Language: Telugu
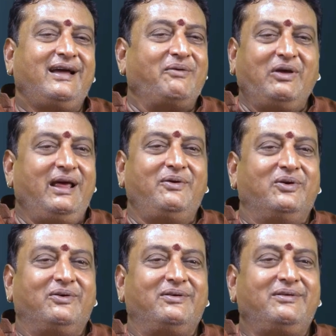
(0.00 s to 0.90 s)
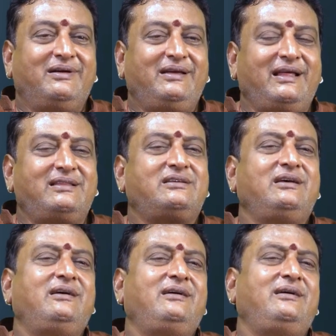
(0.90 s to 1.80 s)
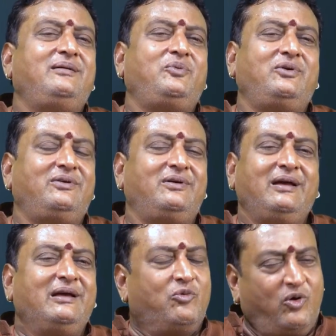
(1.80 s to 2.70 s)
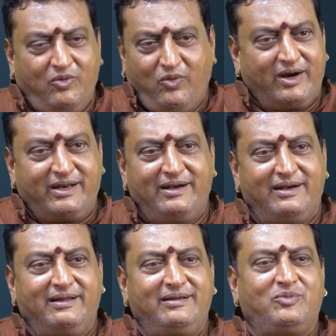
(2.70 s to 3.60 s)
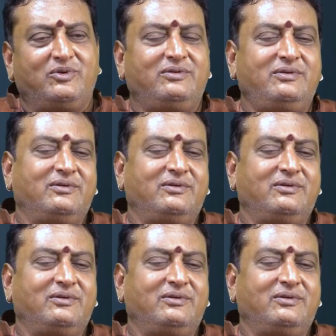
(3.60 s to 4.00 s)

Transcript: అవి లేవు ఎంతసేపు ఒక ఒకటేనండి ఇప్పుడు